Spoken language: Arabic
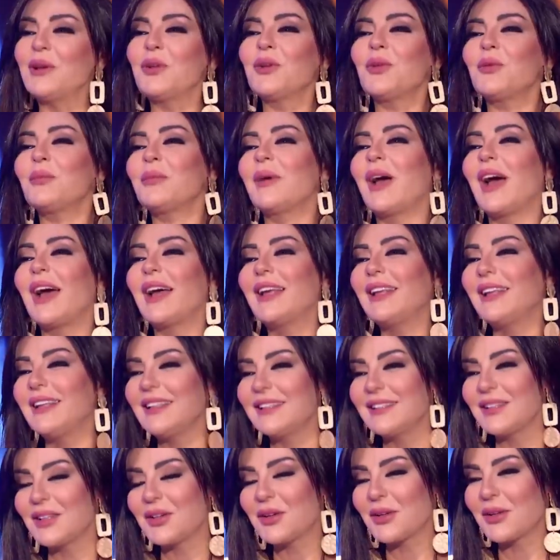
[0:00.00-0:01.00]
اليوم
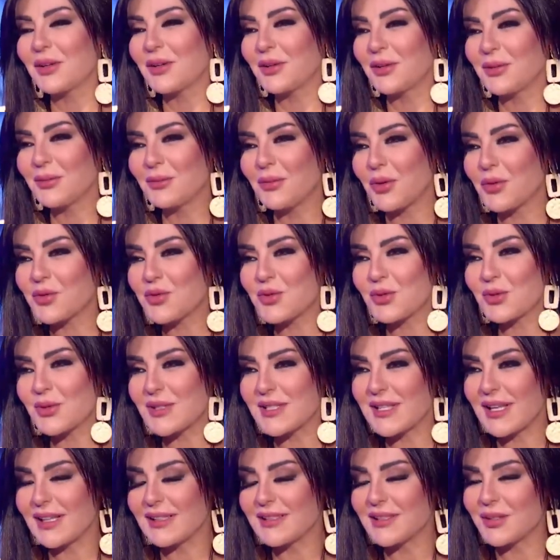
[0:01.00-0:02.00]
بحياتك موجود
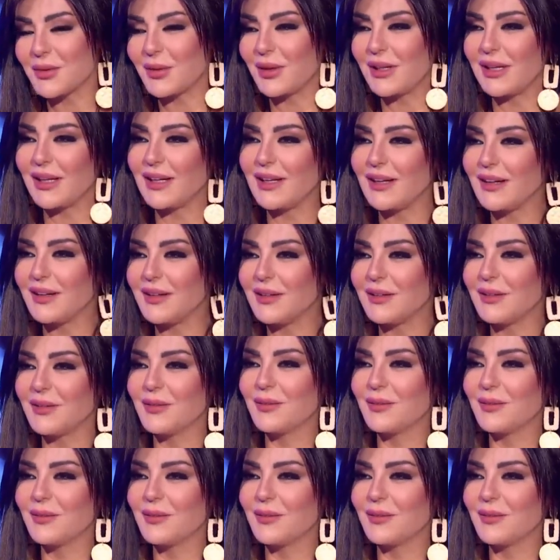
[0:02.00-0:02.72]
ساندي ولا لا؟